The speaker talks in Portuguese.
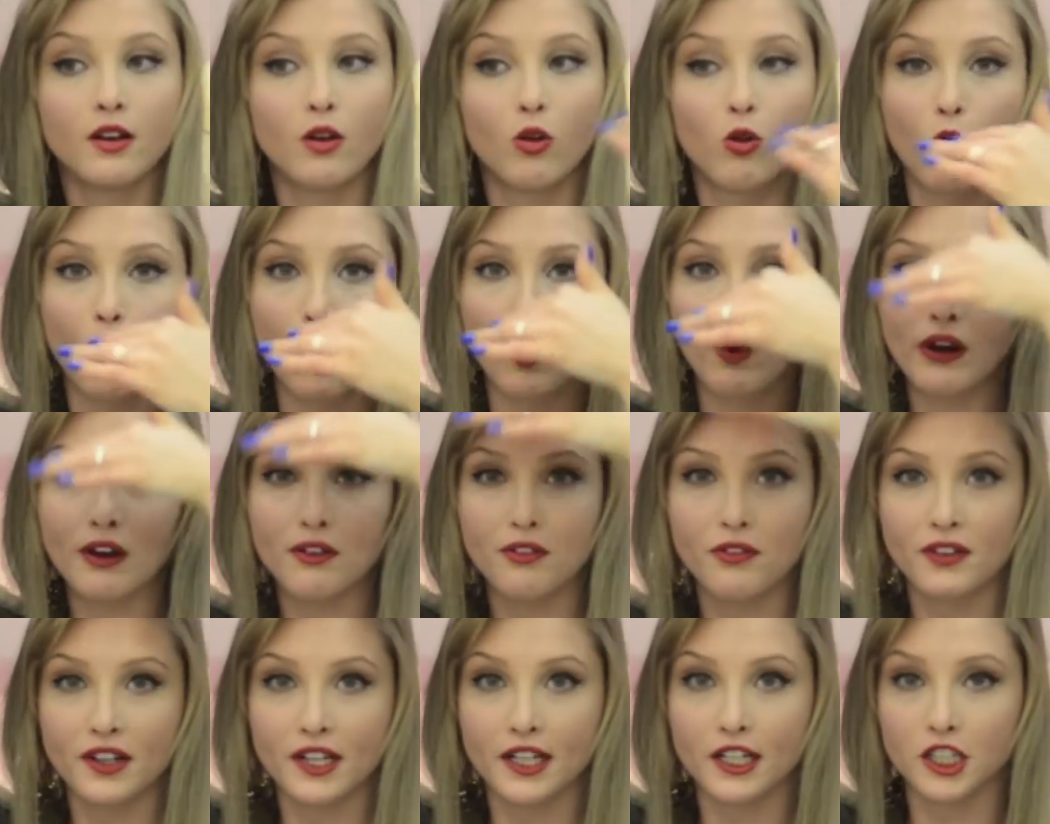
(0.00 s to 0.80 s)
com a
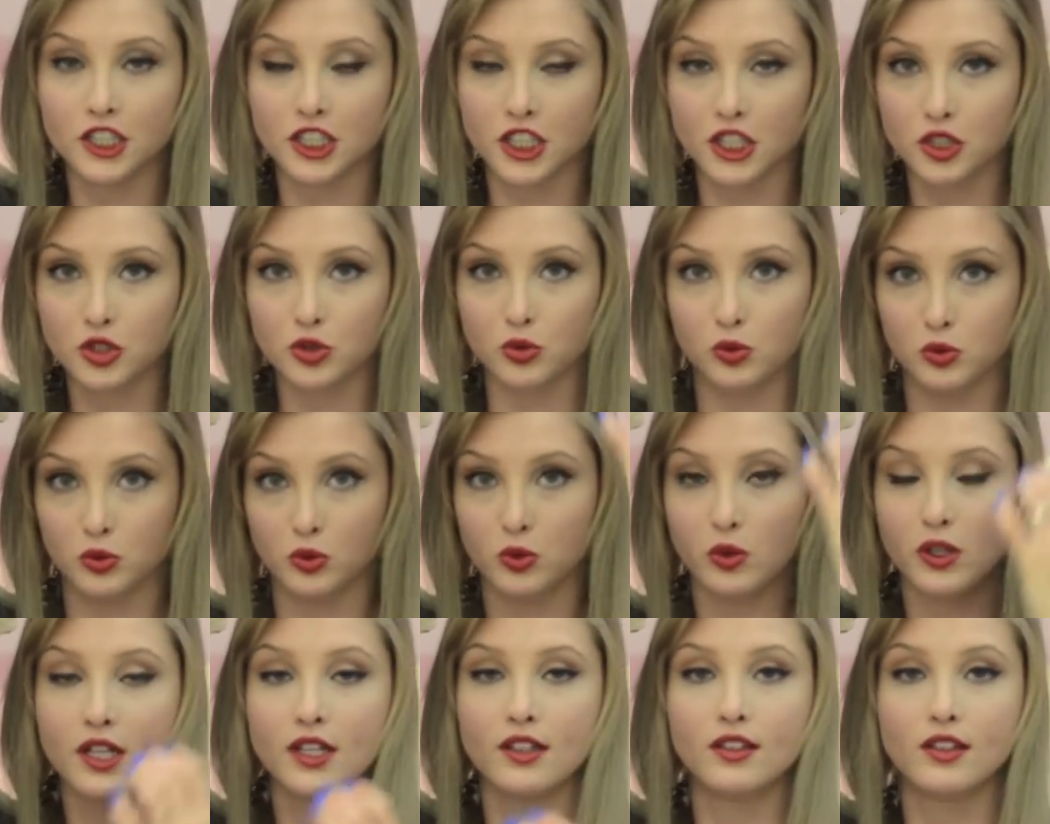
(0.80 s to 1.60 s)
franja
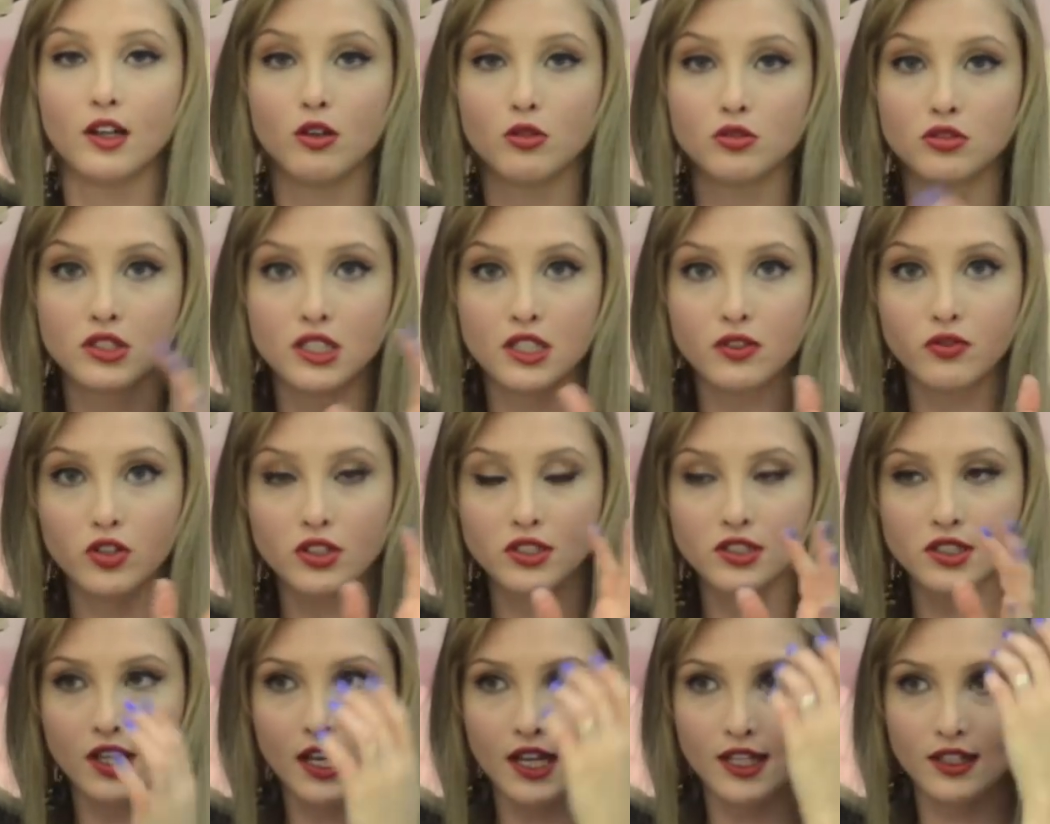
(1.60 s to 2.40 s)
junto. Então, se
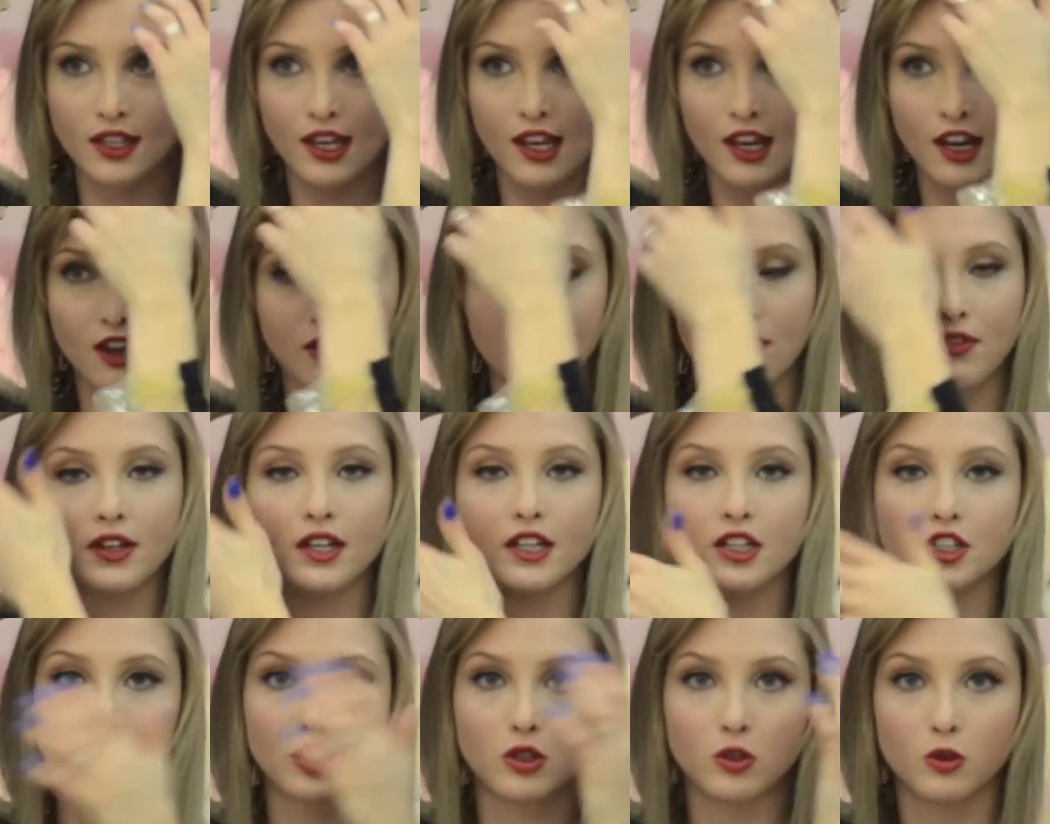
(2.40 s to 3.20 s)
você tem a
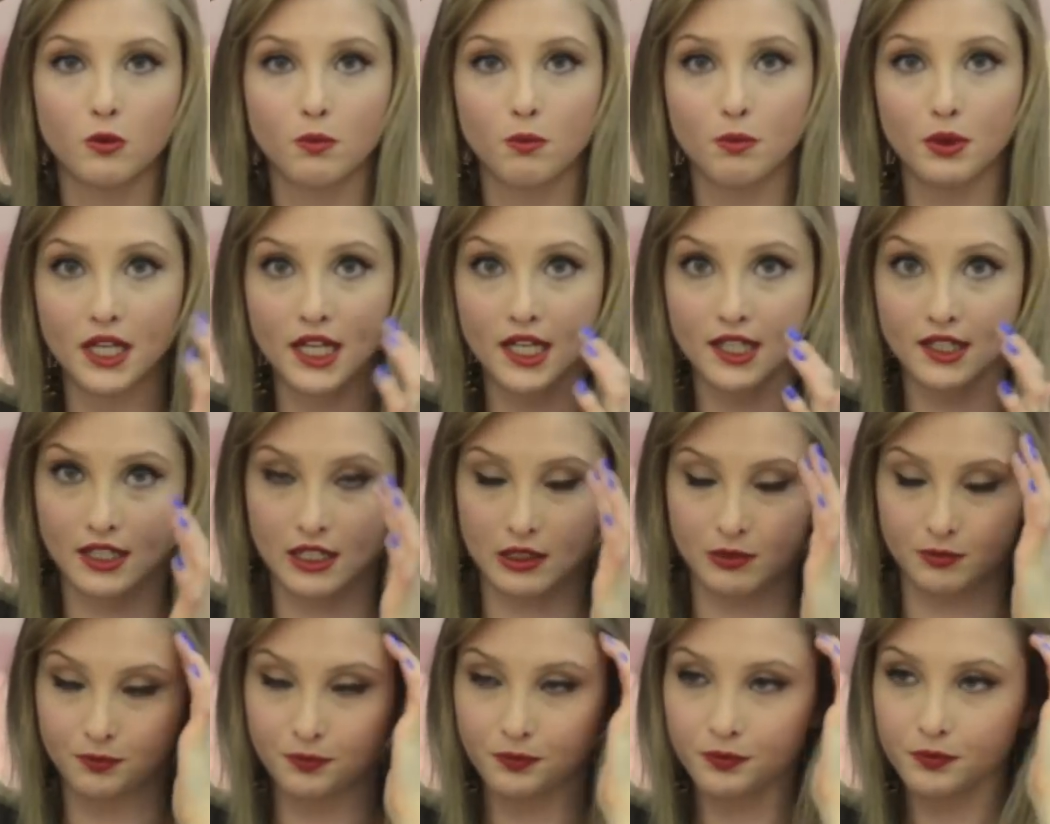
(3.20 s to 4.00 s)
franja
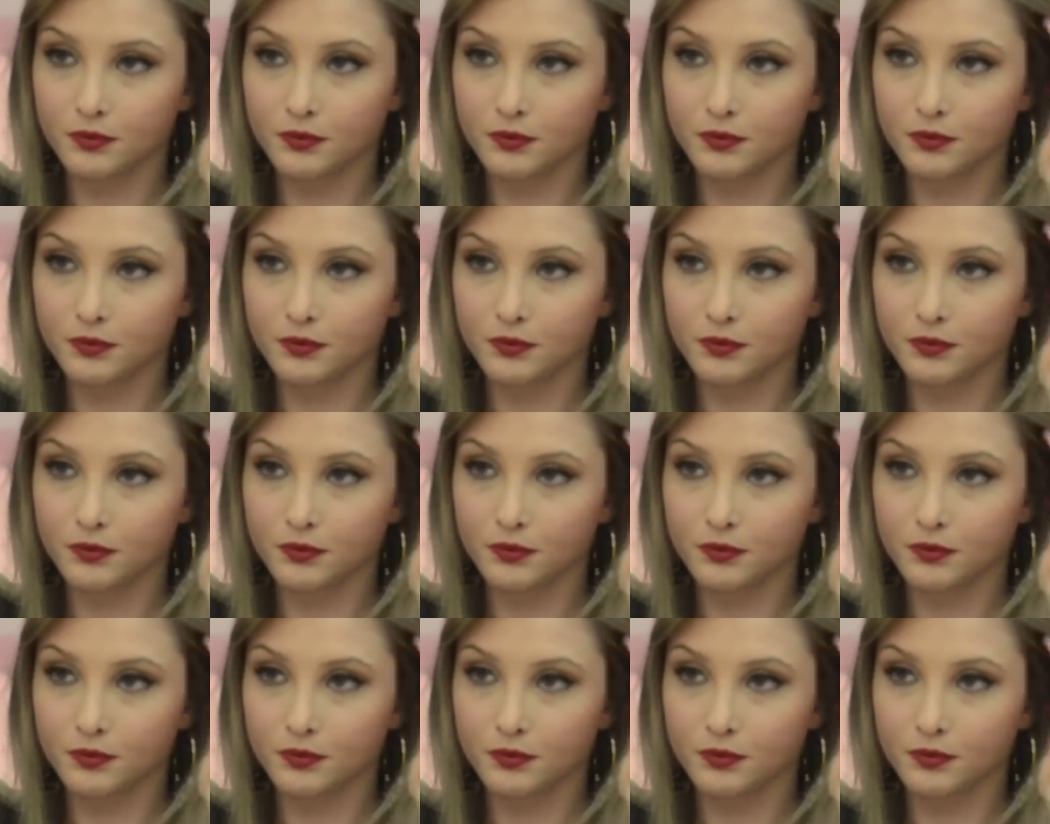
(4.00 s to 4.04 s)
comprida,